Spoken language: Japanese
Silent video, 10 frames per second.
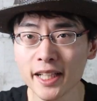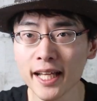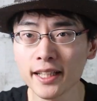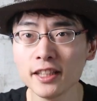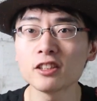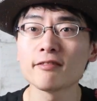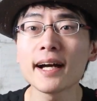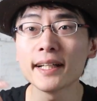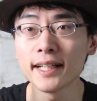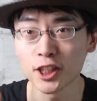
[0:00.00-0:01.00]
プレイ人数
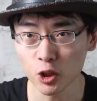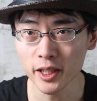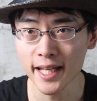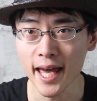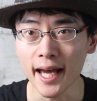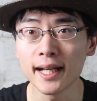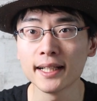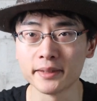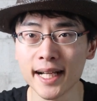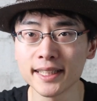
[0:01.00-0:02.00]
は1人で、
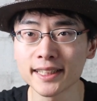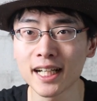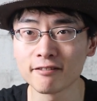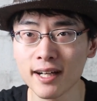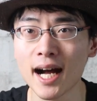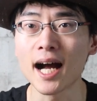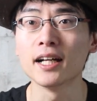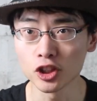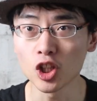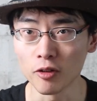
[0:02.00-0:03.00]
プレイ時間は
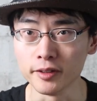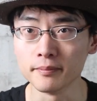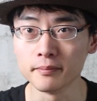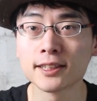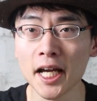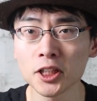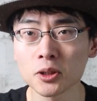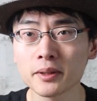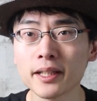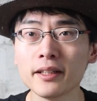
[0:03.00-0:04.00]
15分。対
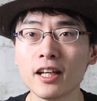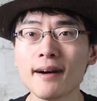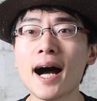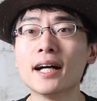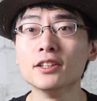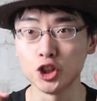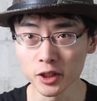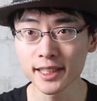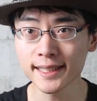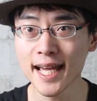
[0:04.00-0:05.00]
象年齢は
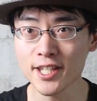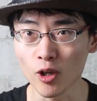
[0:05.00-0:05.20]
12歳以